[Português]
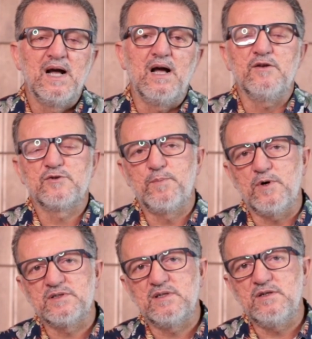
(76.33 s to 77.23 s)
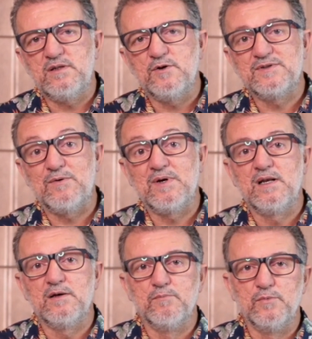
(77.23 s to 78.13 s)
a resposta de Deus ao
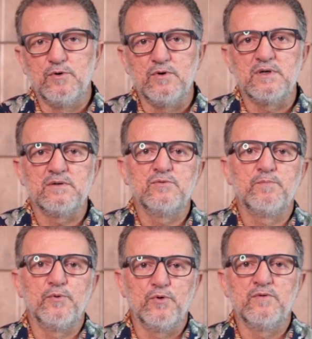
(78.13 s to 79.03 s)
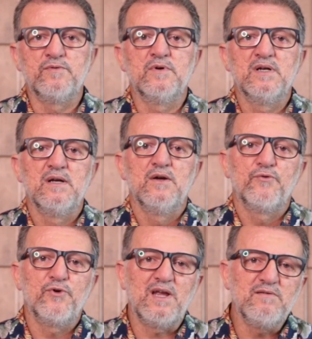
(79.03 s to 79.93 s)
clamor do povo
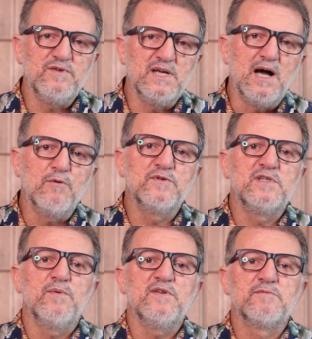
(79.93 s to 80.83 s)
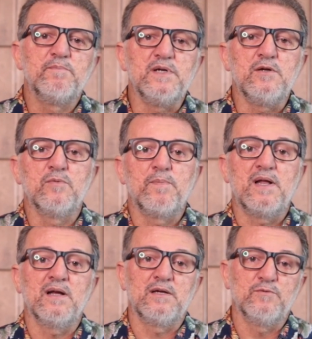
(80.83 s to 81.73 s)
foi enviar o seu espírito
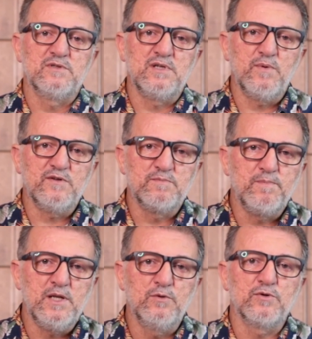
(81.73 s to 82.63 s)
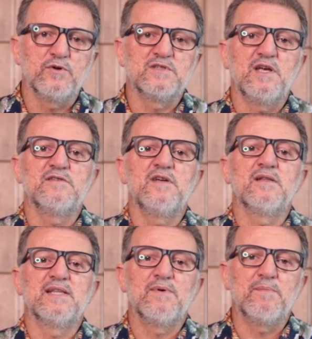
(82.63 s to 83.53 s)
para que o seu espírito trouxesse
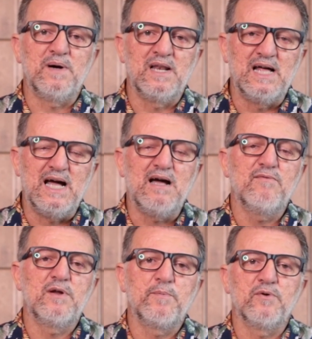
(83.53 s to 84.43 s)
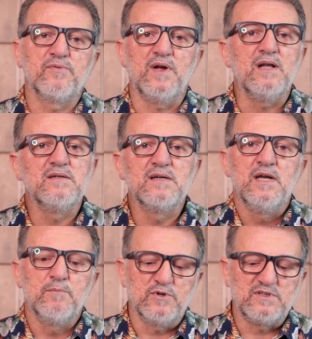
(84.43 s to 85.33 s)
então a palavra profética
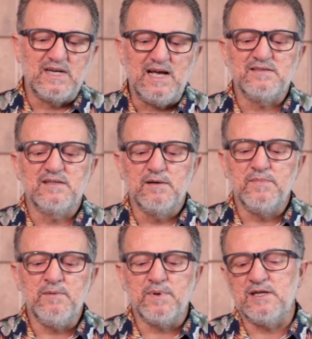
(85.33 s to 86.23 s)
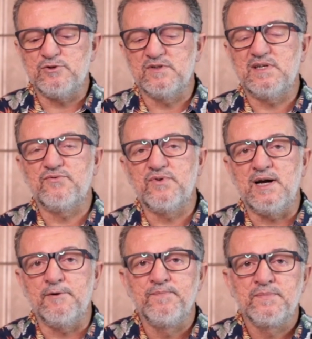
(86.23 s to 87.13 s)
e mostrasse também para
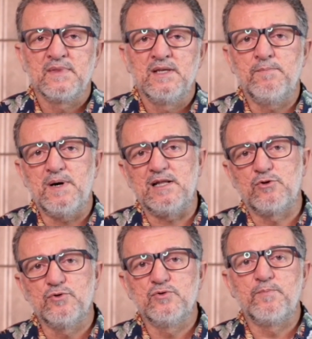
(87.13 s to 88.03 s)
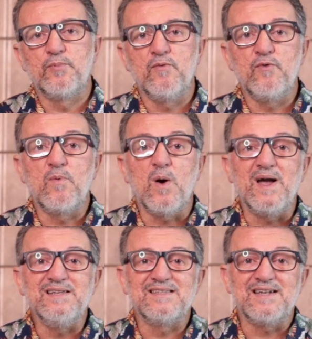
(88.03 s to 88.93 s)
Josafá e para todo o povo qual
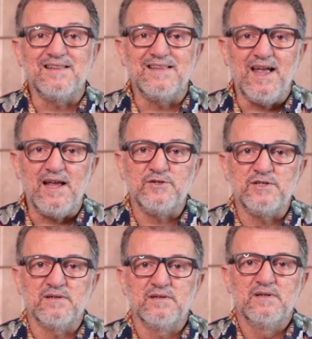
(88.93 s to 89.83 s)
a estratégia,